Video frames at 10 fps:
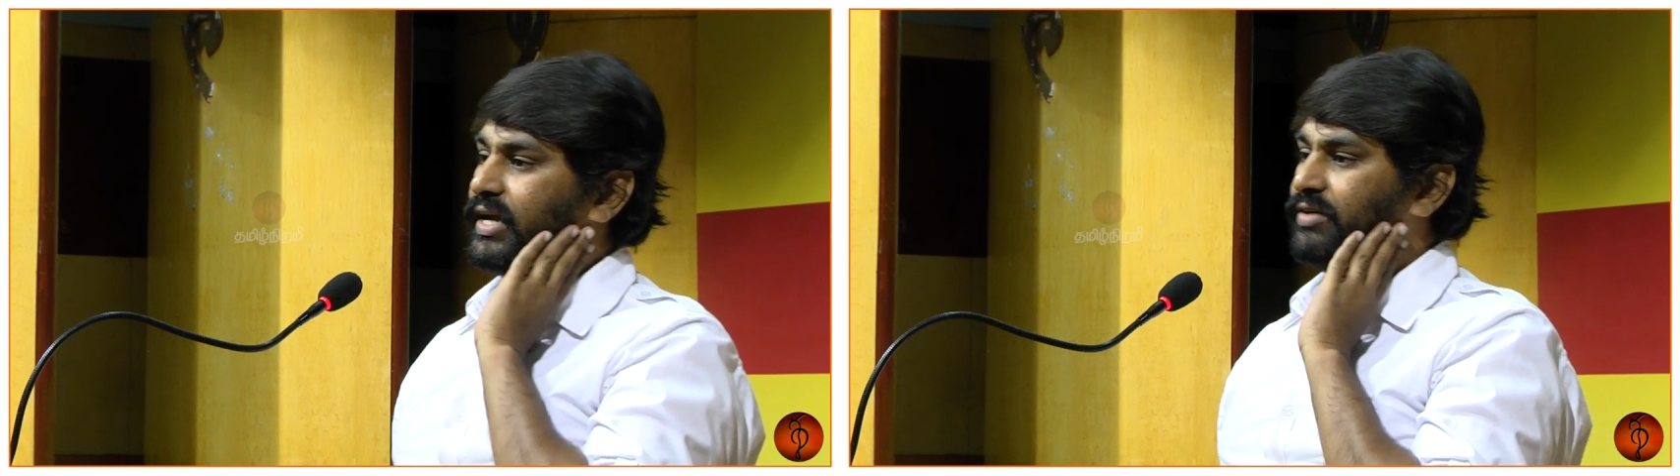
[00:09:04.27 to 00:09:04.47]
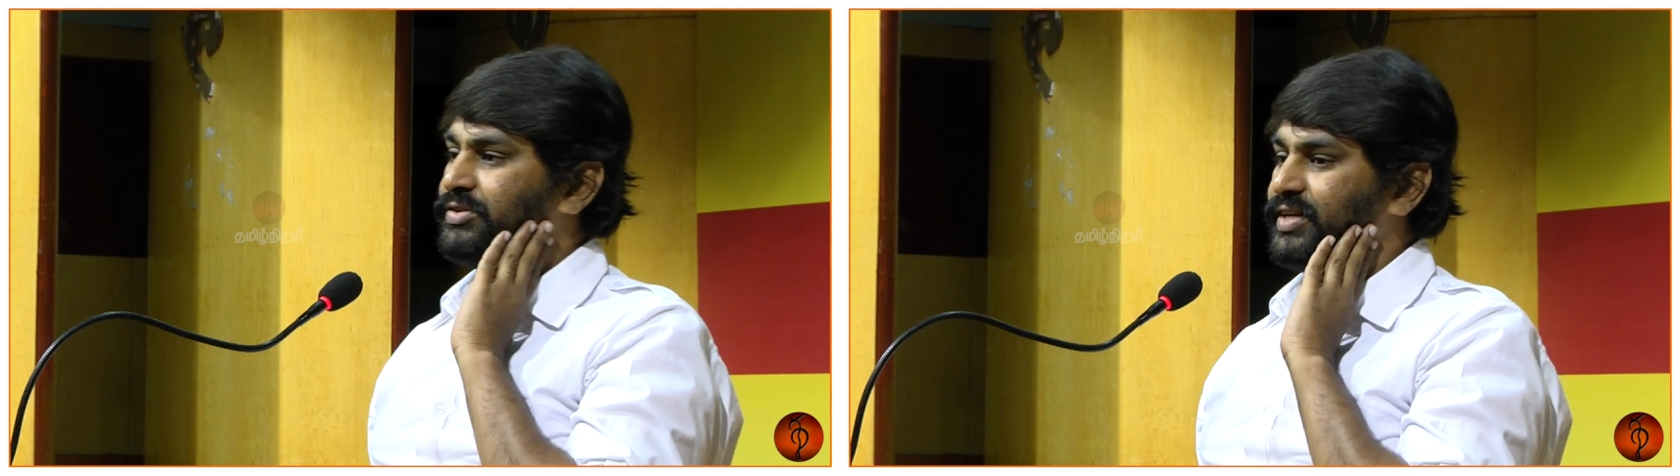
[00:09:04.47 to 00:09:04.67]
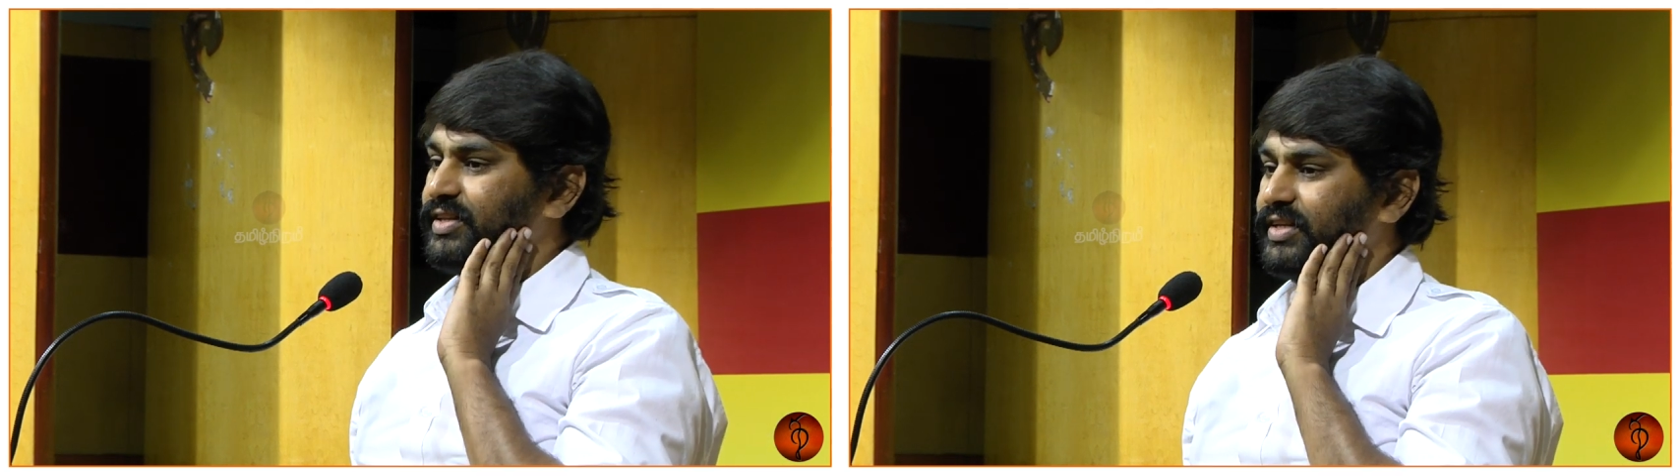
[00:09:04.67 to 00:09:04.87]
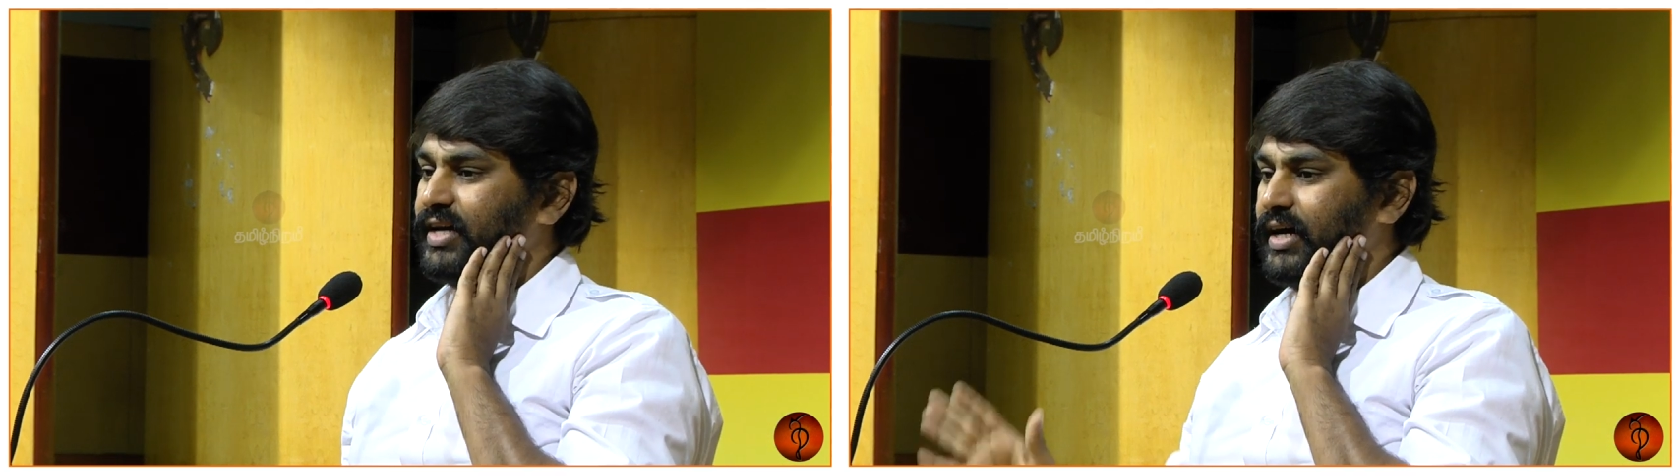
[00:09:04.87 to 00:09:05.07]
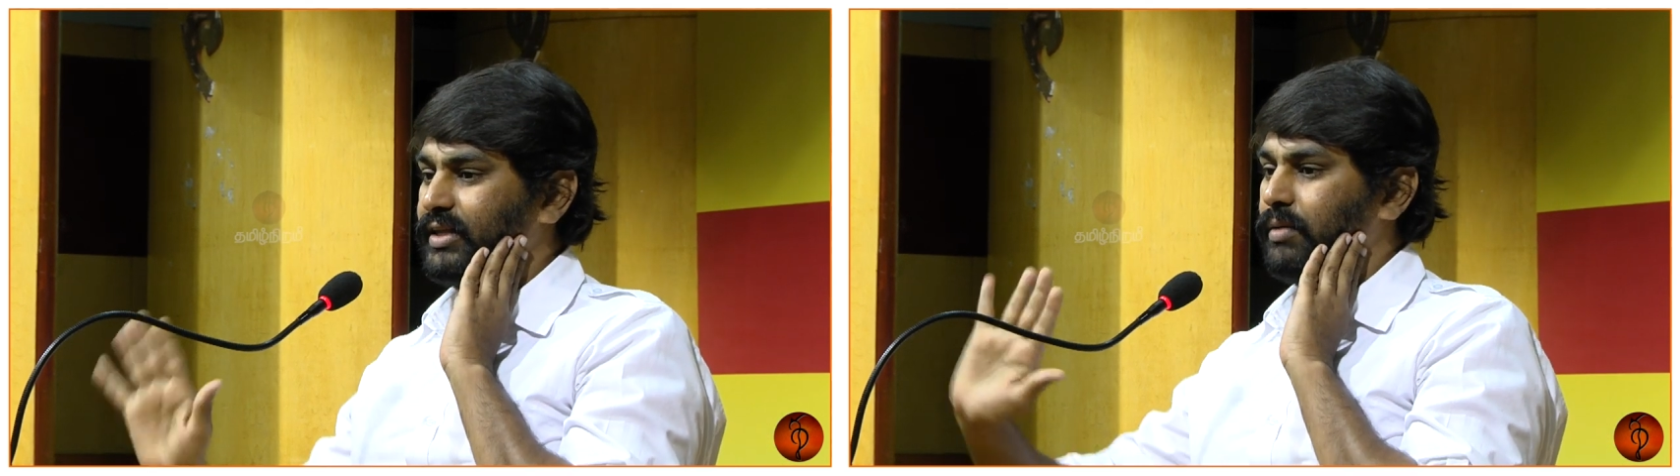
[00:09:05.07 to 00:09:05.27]
நிறைவு செய்தது
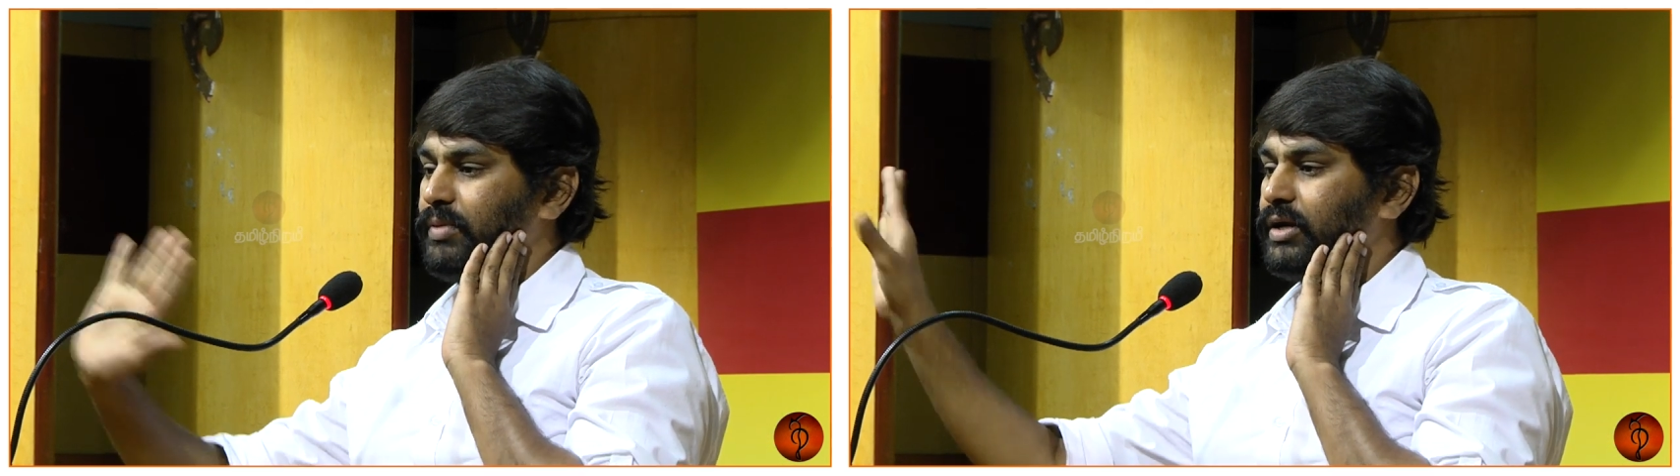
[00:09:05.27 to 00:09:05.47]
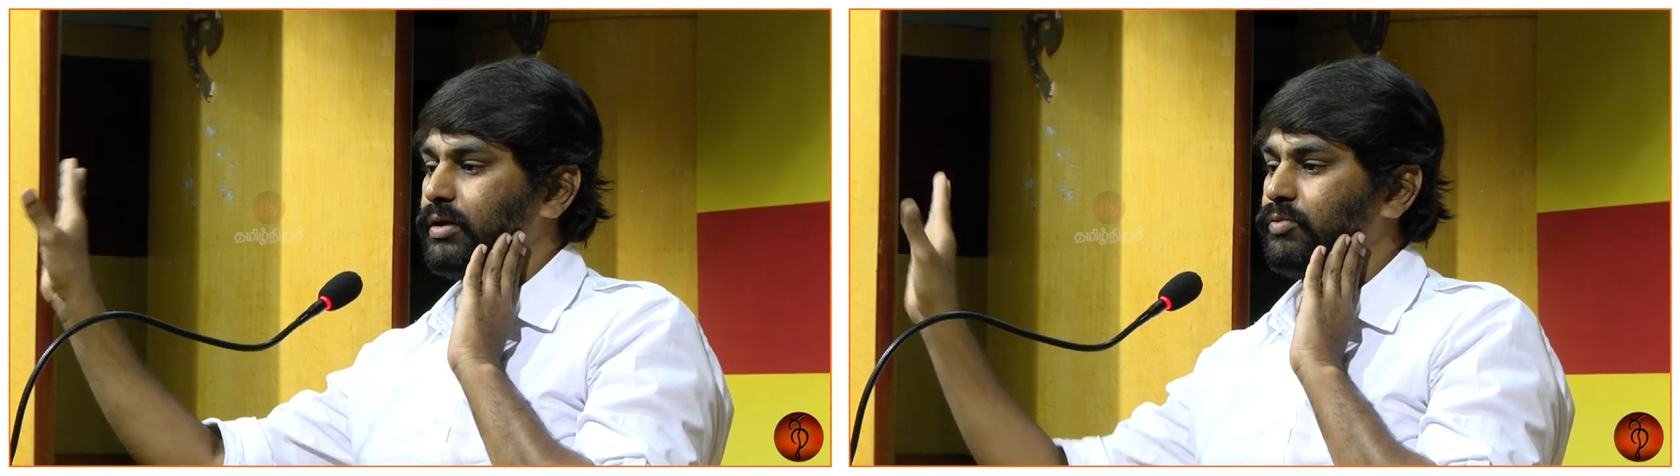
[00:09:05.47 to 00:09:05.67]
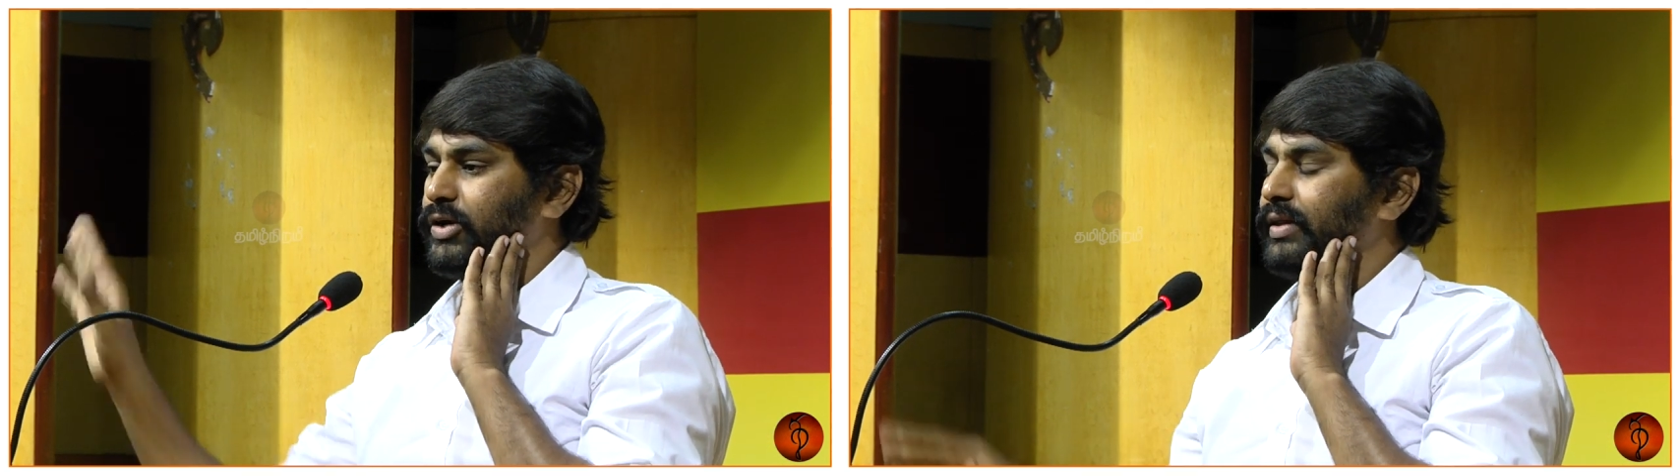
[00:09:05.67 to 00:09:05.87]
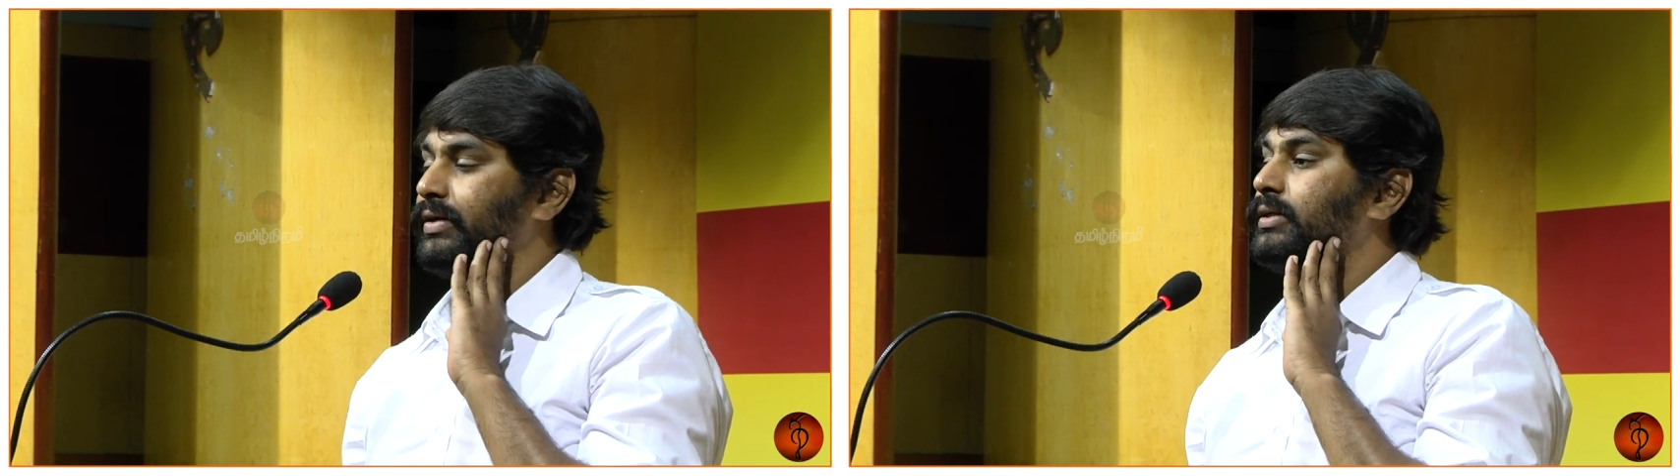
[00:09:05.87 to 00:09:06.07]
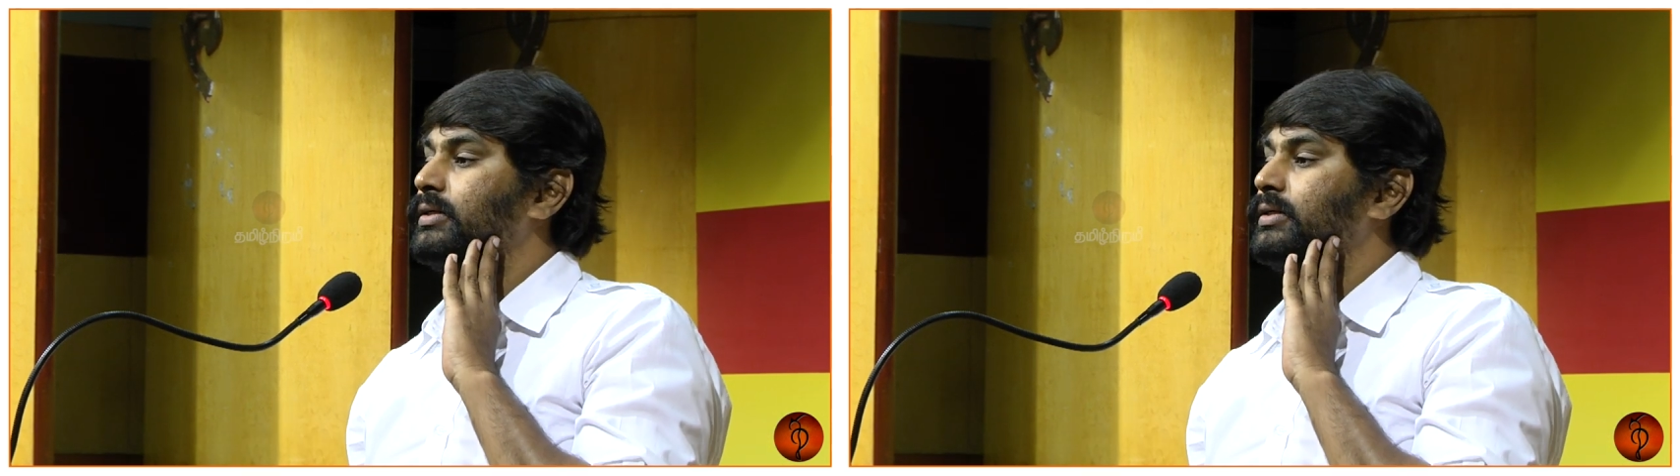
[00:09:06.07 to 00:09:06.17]
அதெல்லாம் மறுக்க முடியாது